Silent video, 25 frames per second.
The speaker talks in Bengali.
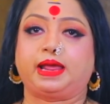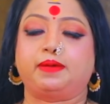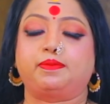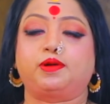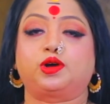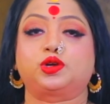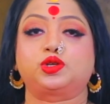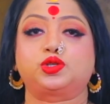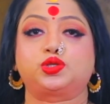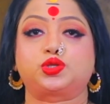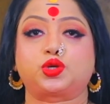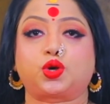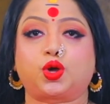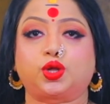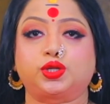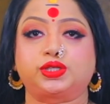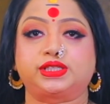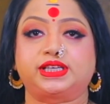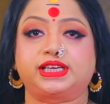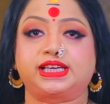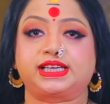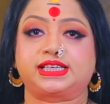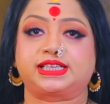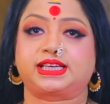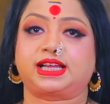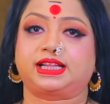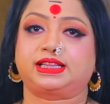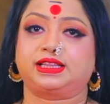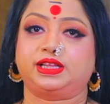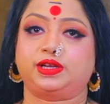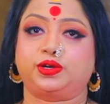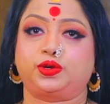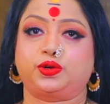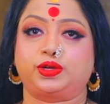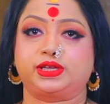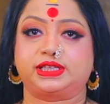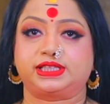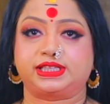এবং চন্দ্রের
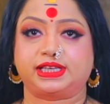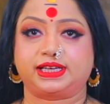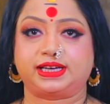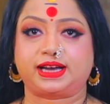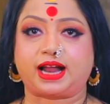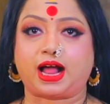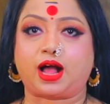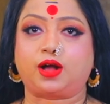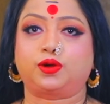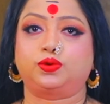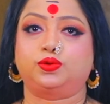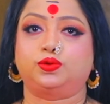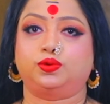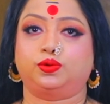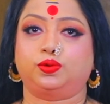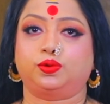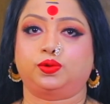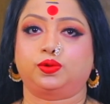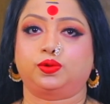সাথে রয়েছে রাহু